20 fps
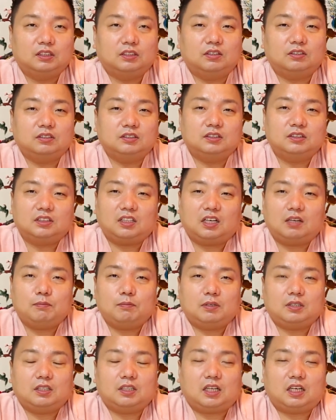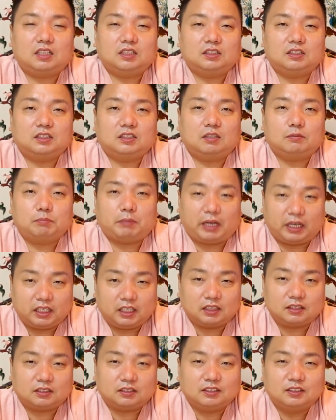그거는 그 사람마다 다르니까
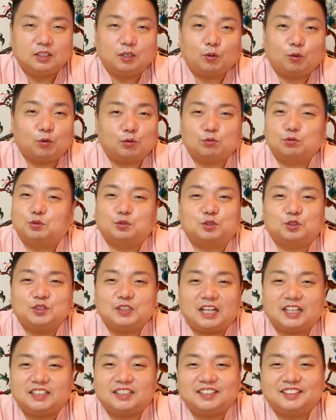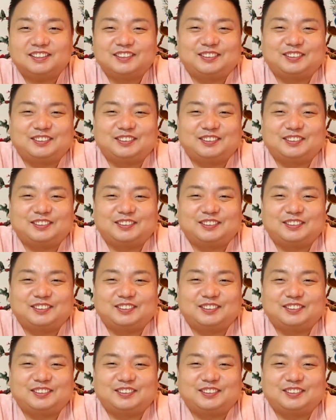봐야지. 꼭 굿은 아니에요.